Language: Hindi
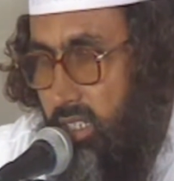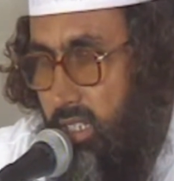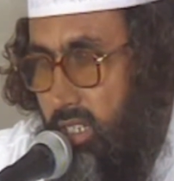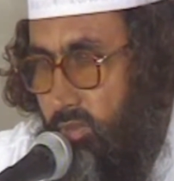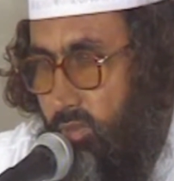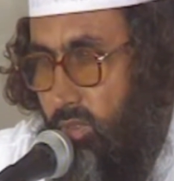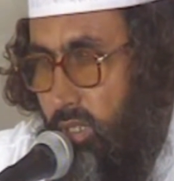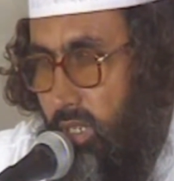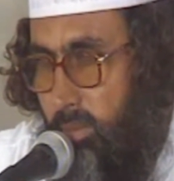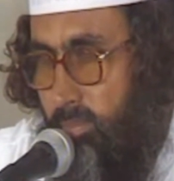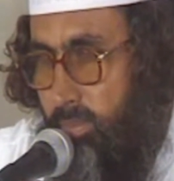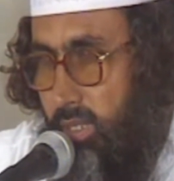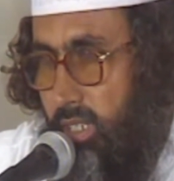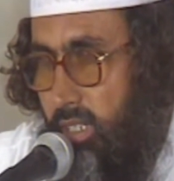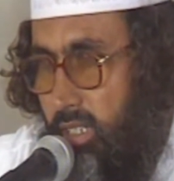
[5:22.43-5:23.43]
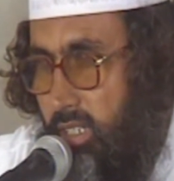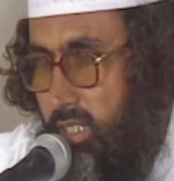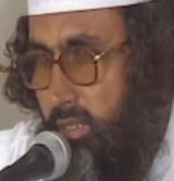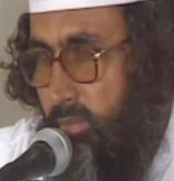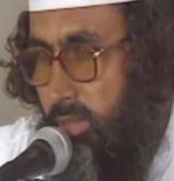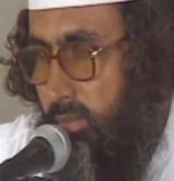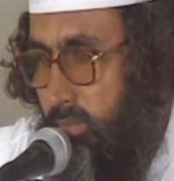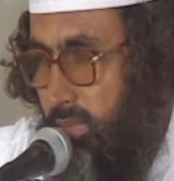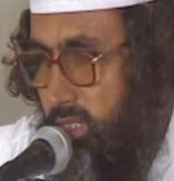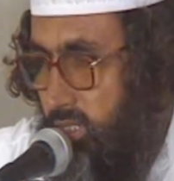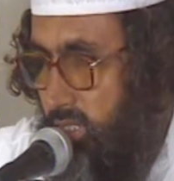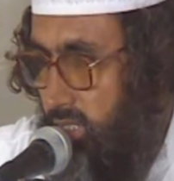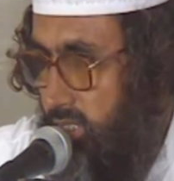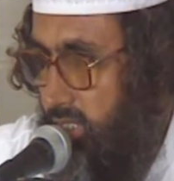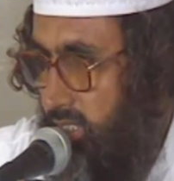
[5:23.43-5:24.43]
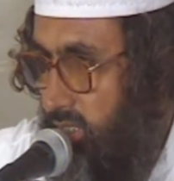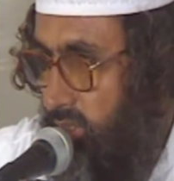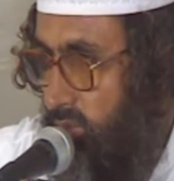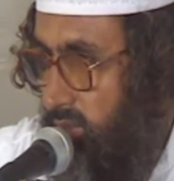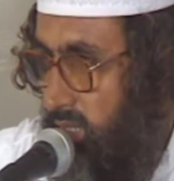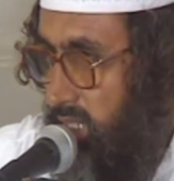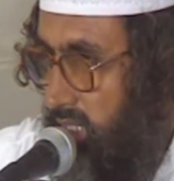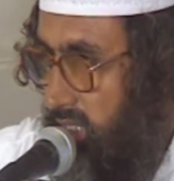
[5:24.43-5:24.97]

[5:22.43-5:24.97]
कि वो अपने लिए भी बख्शिश की दुआएं